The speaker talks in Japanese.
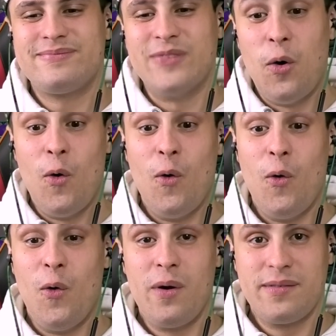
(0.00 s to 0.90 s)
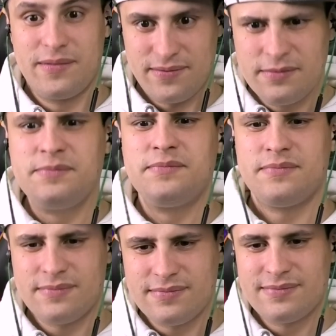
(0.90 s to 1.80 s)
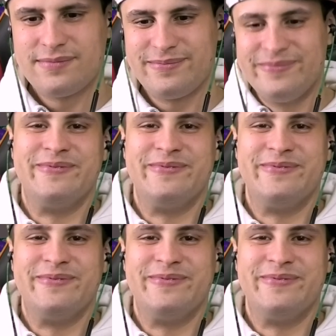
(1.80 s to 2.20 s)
BF が特殊すぎるんだよ